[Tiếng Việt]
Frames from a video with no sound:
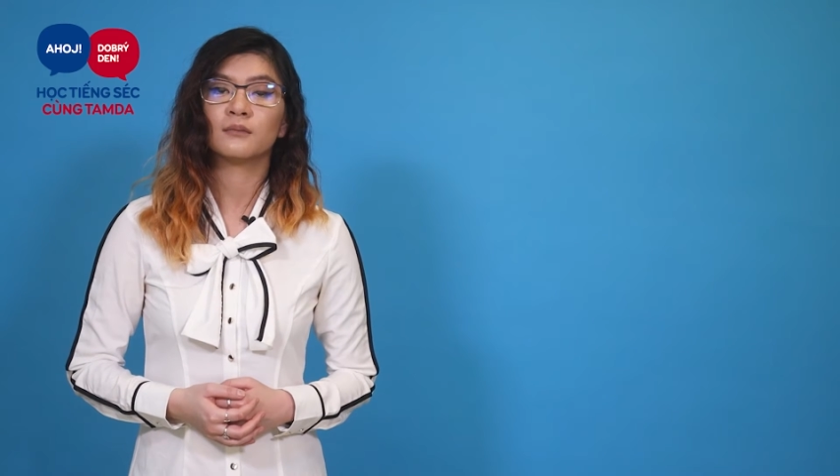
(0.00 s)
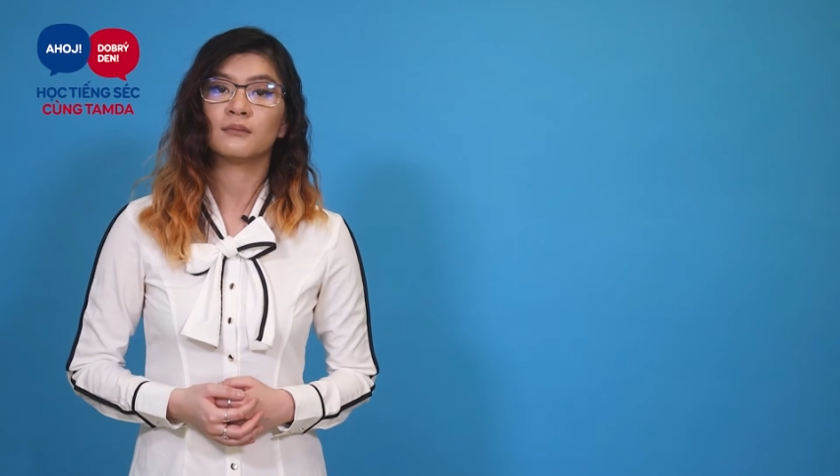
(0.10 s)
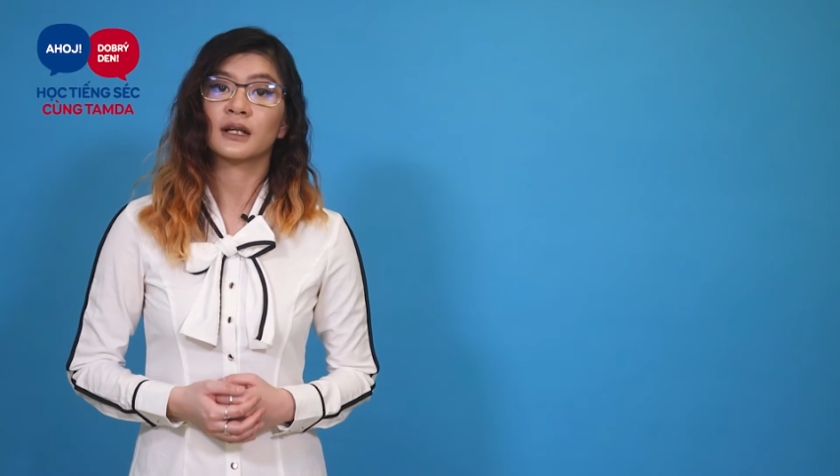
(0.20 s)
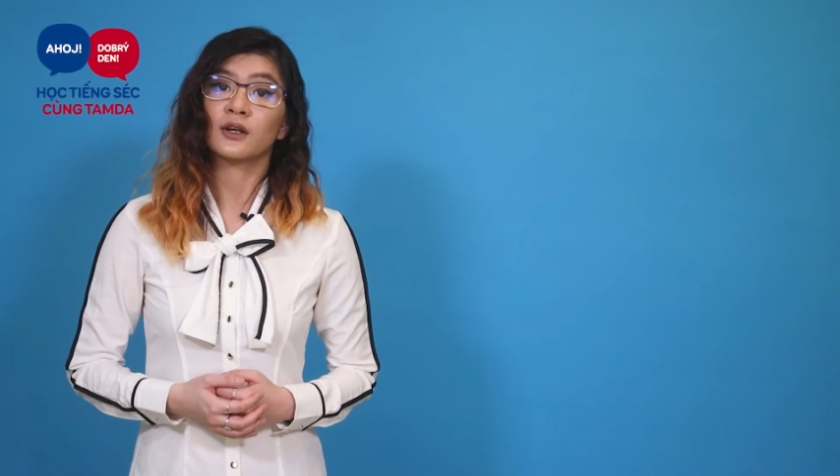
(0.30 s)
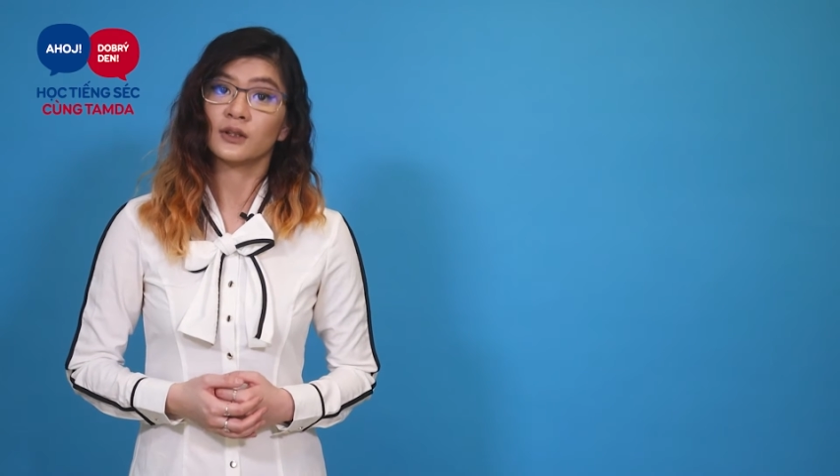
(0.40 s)

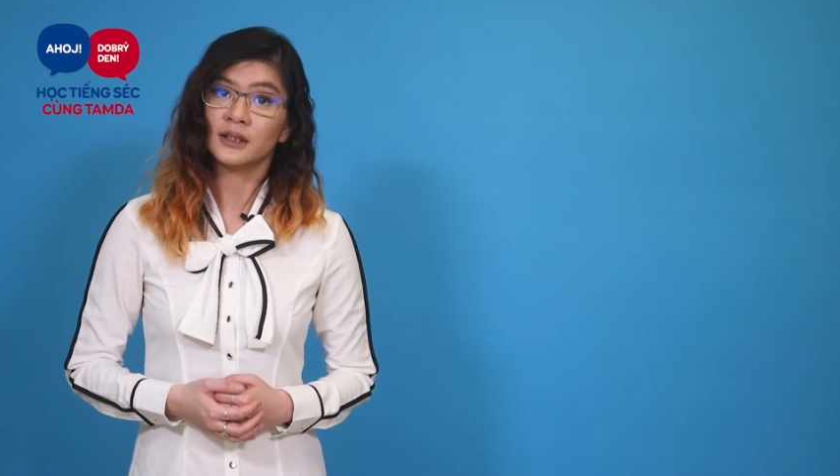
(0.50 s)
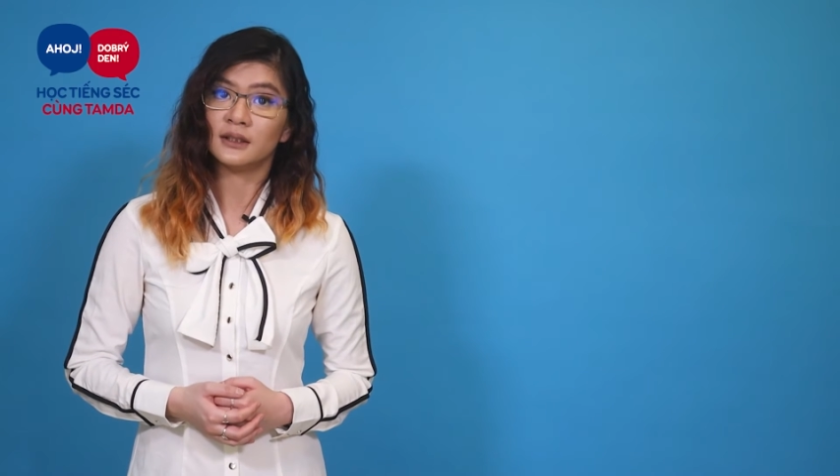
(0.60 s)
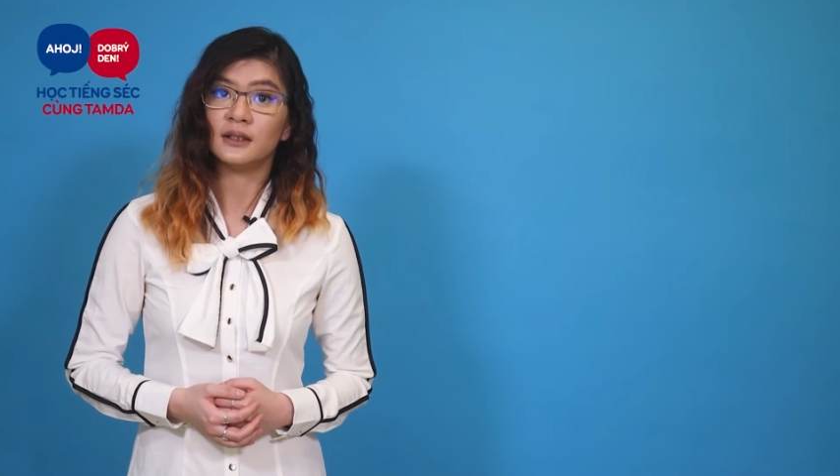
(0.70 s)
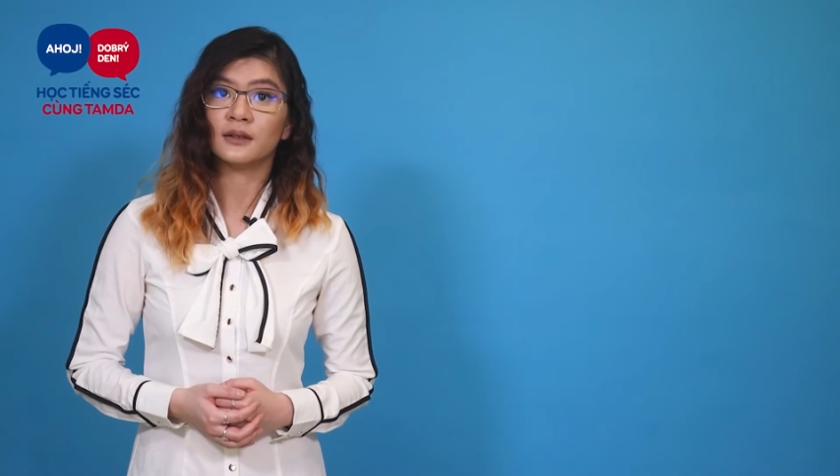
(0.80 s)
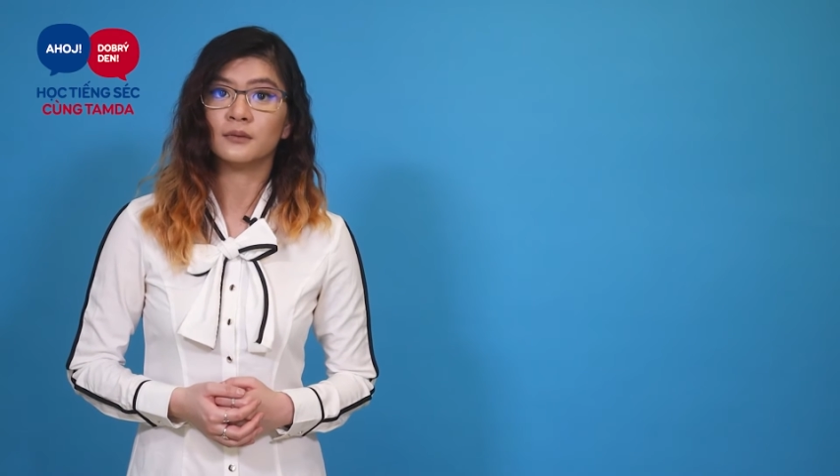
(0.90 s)
Bạn có thể
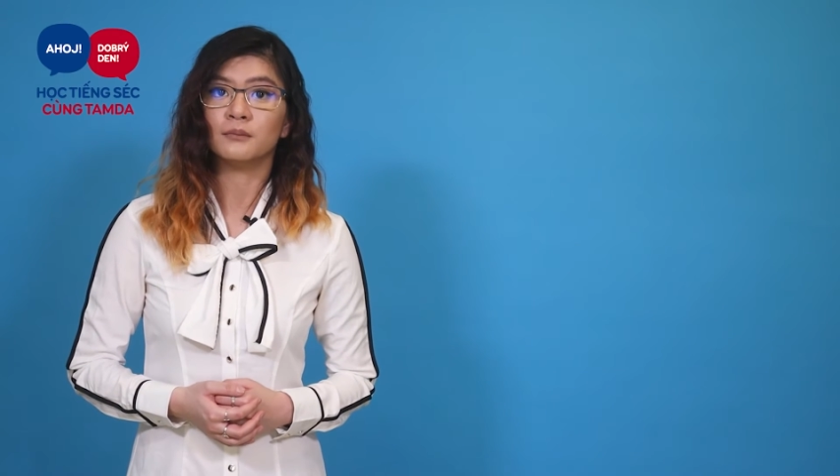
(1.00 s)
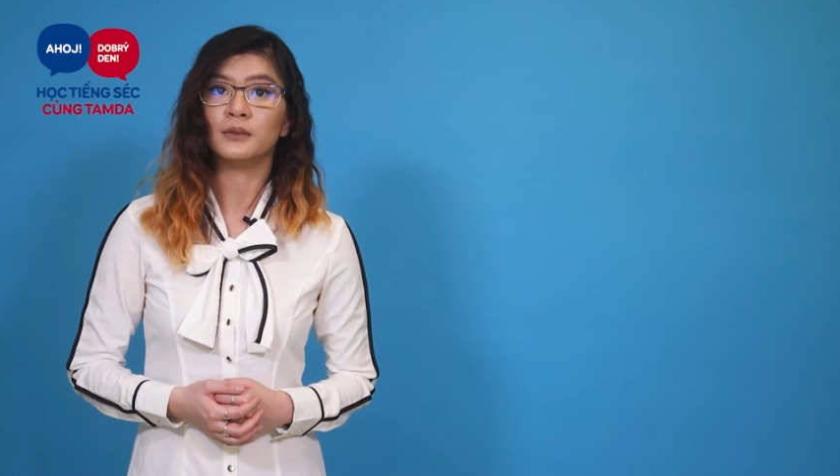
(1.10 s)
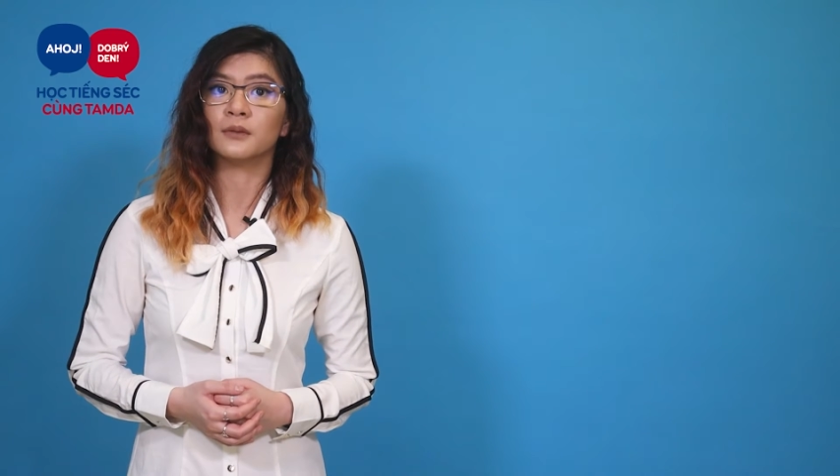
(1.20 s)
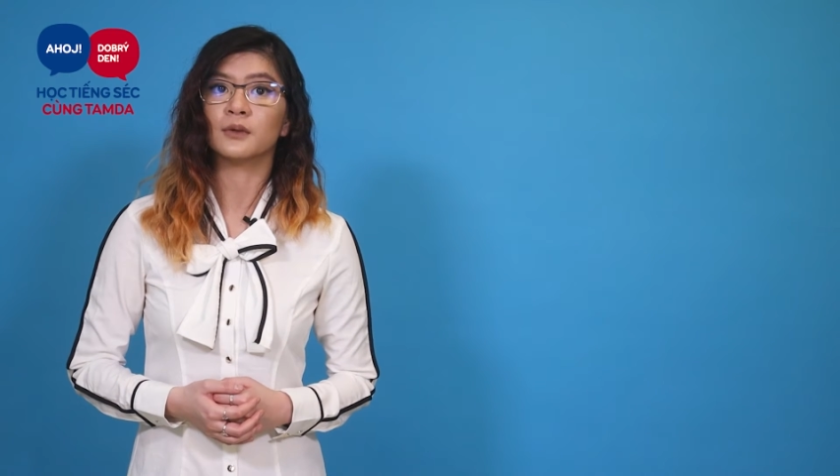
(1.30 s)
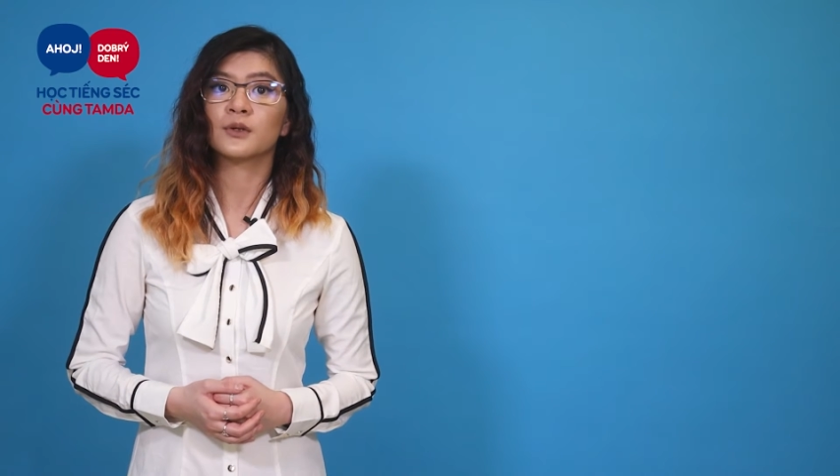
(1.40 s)
điền
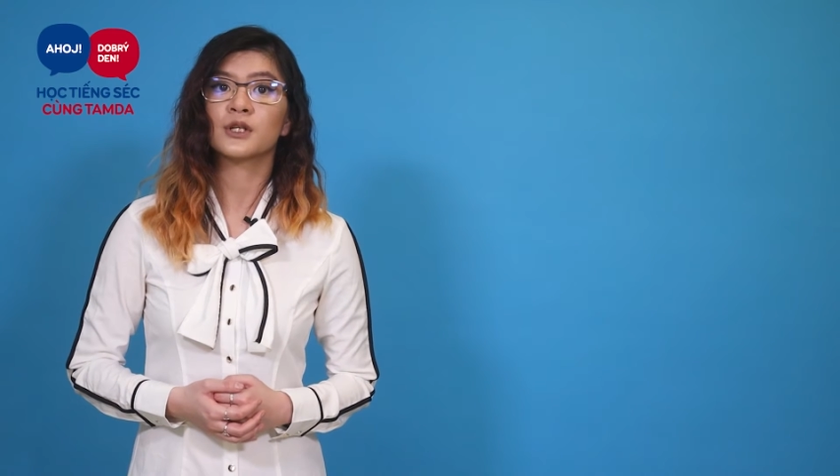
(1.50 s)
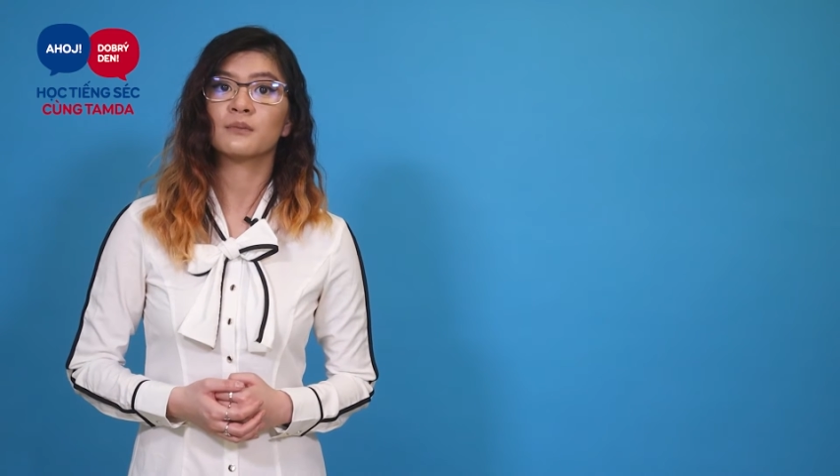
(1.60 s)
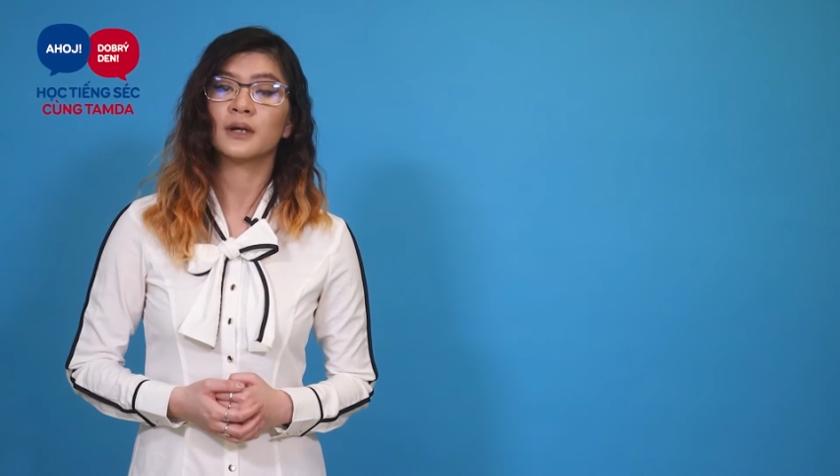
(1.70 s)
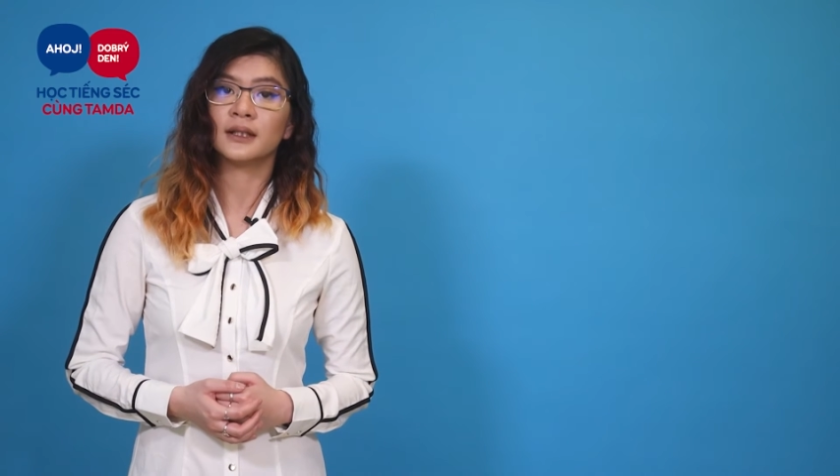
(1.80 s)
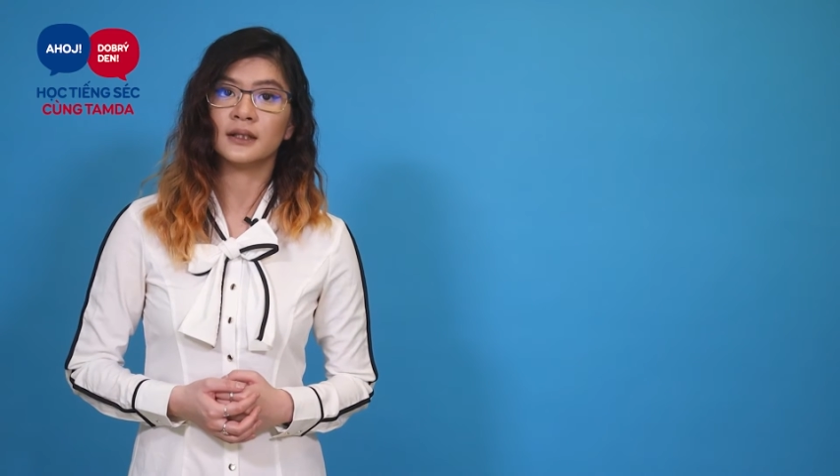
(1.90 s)
biểu mẫu
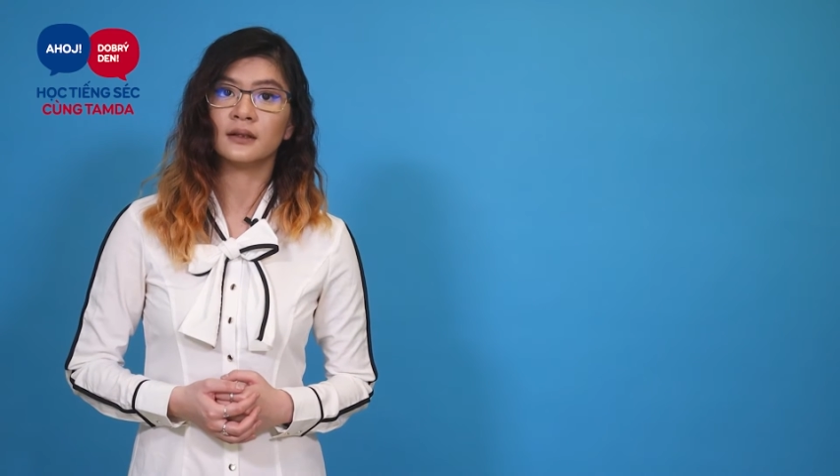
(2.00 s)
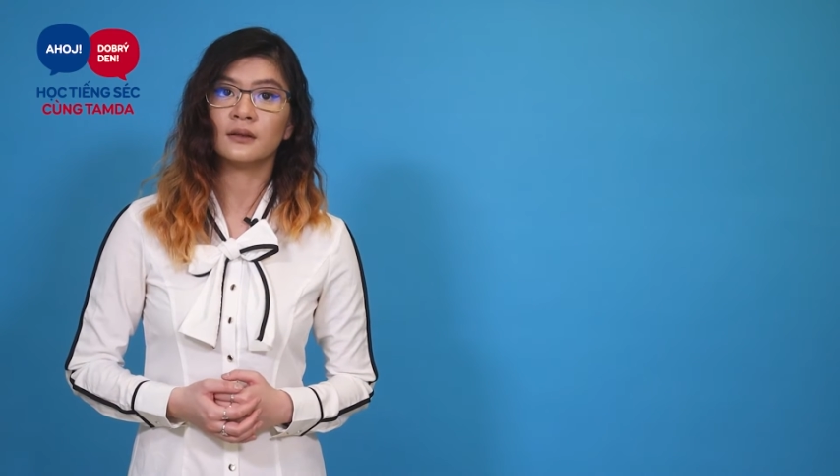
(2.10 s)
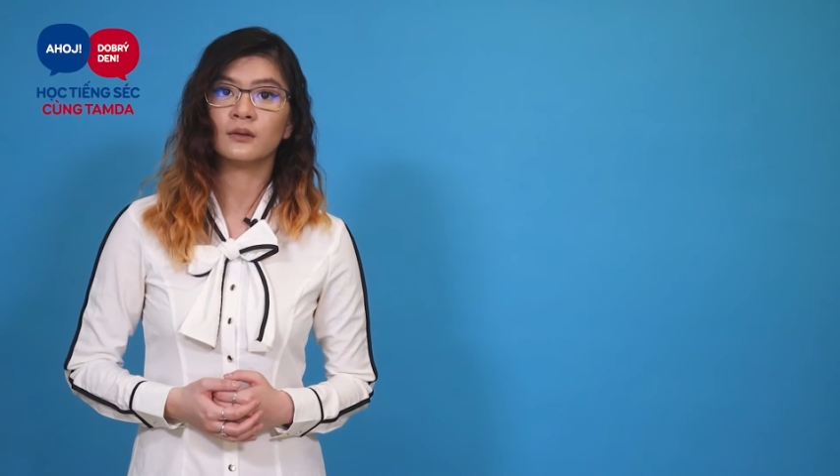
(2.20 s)
trên máy tính